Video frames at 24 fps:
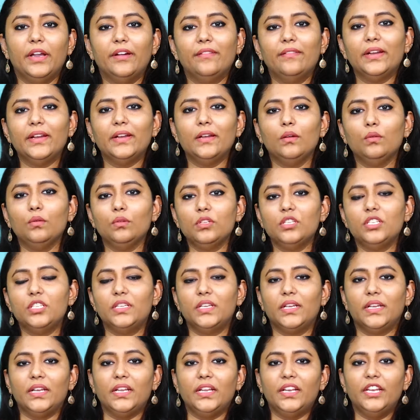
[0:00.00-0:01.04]
ఎవరైనా
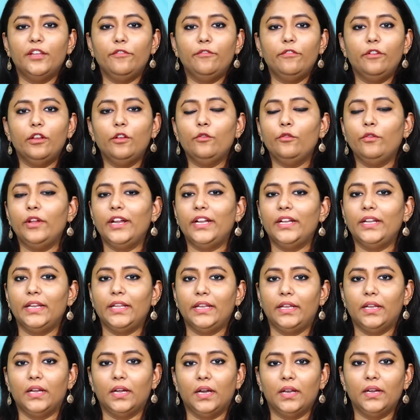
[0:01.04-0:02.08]
వచ్చి నీ
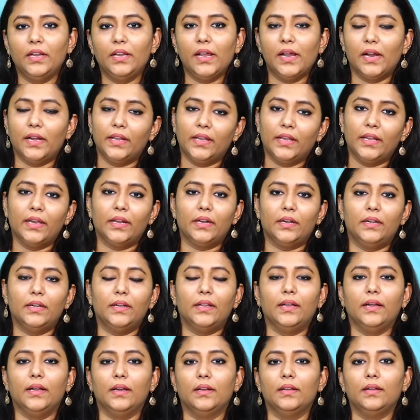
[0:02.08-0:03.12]
విలువేంటి అని
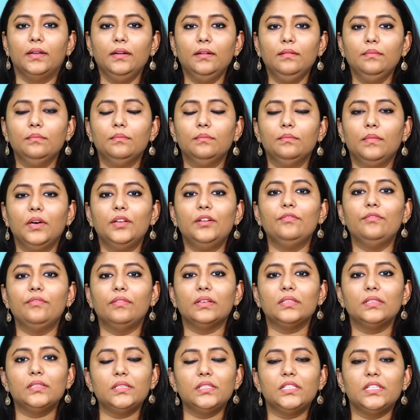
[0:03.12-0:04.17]
అడిగారంటే కనుక మనం
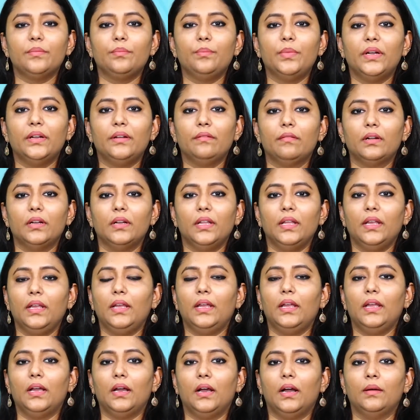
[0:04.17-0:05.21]
ఫస్ట్ చెప్పేటువంటి
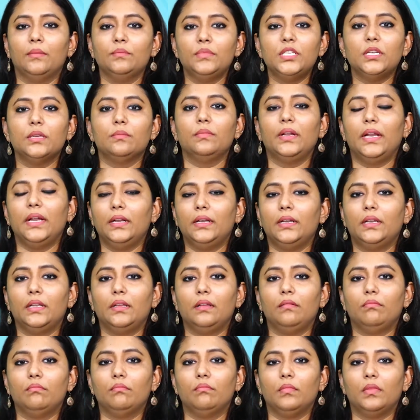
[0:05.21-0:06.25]
అంశం ఏంటి
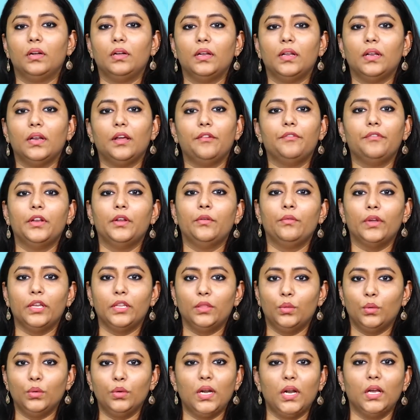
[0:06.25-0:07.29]
అంటే నా విలువ
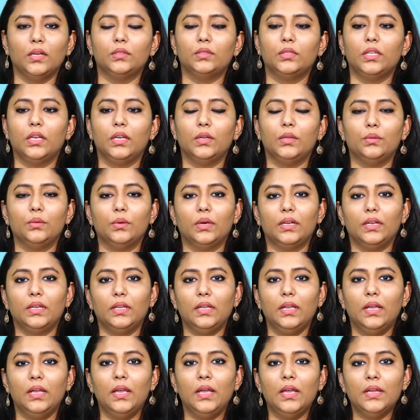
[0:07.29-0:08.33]
ఎంతో నాకు తెలియదు అని
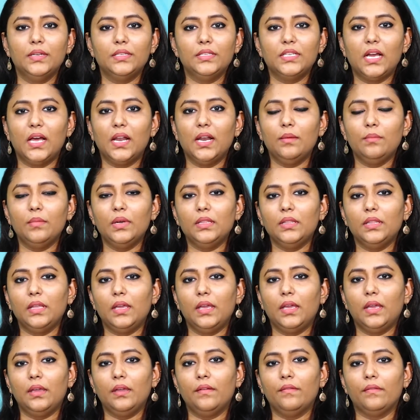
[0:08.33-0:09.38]

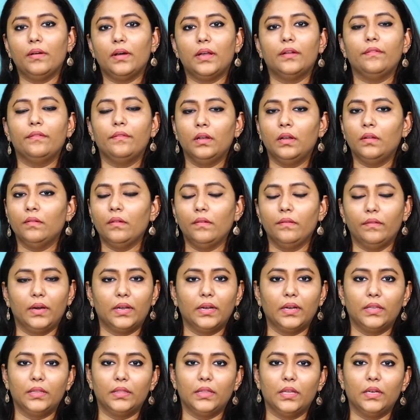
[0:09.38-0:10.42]
చాలామందికి వారి విలువ
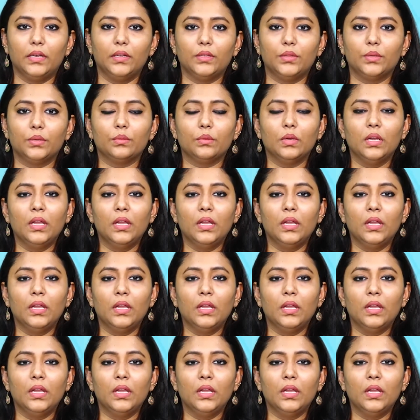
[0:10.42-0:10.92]
వారికి తెలియదు